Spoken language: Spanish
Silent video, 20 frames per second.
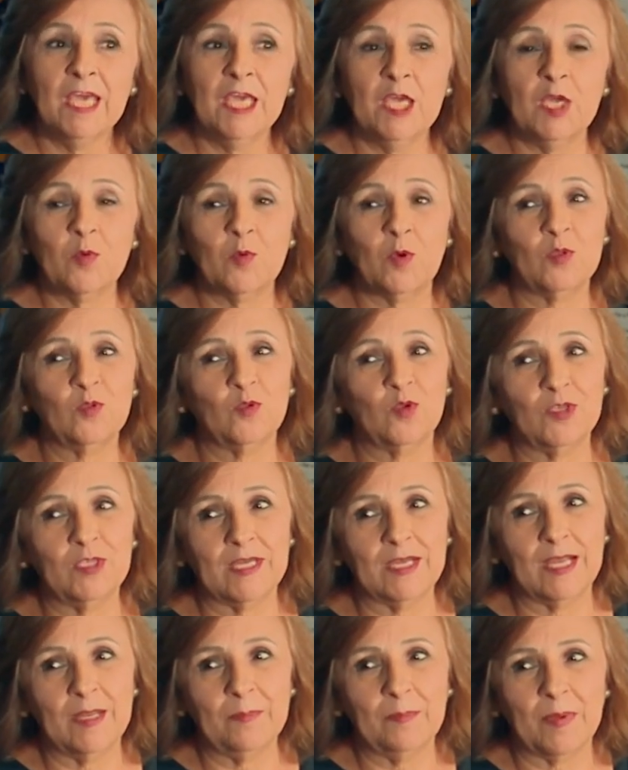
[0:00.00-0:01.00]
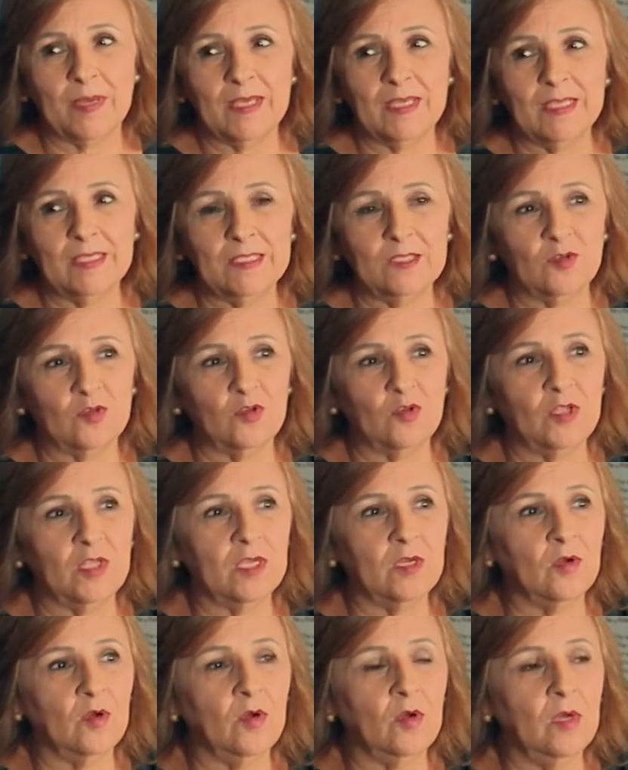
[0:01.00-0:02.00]
Y cuando uno llega al país, yo no
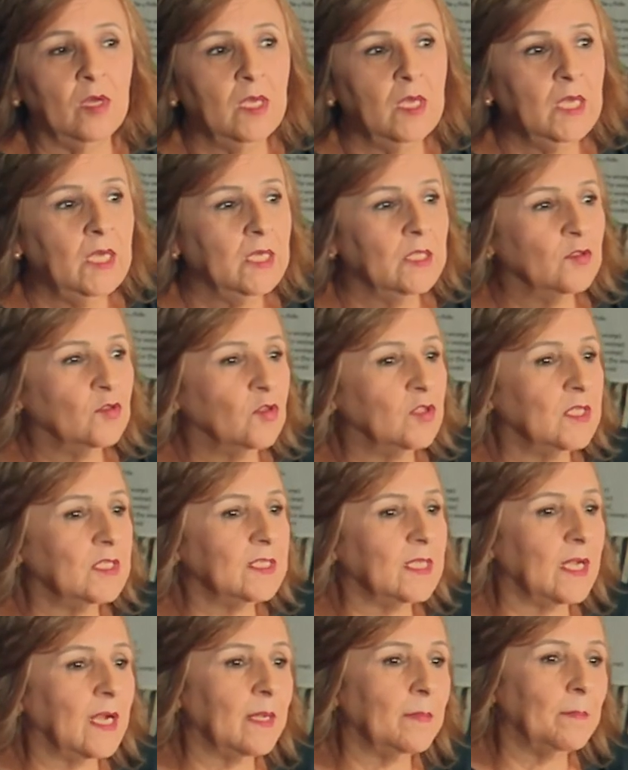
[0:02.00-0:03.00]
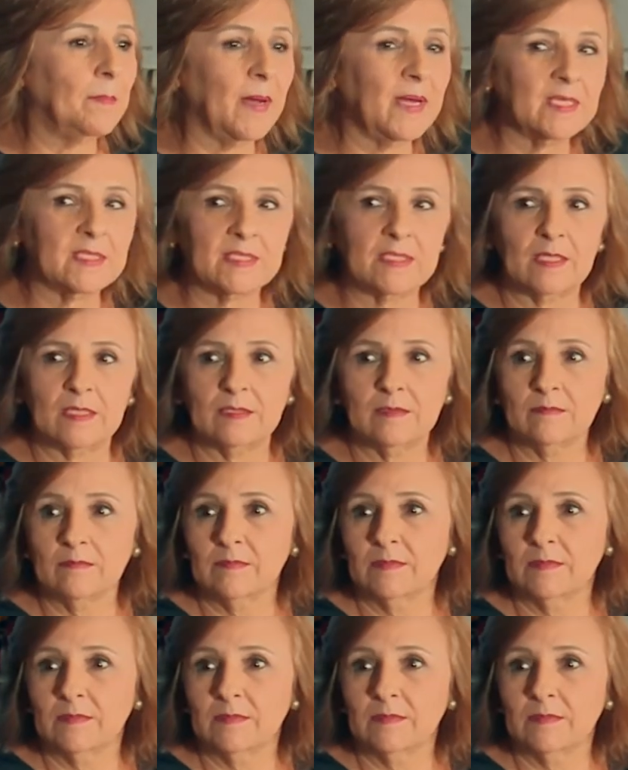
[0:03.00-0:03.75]
digo, ¿dónde estará el paste?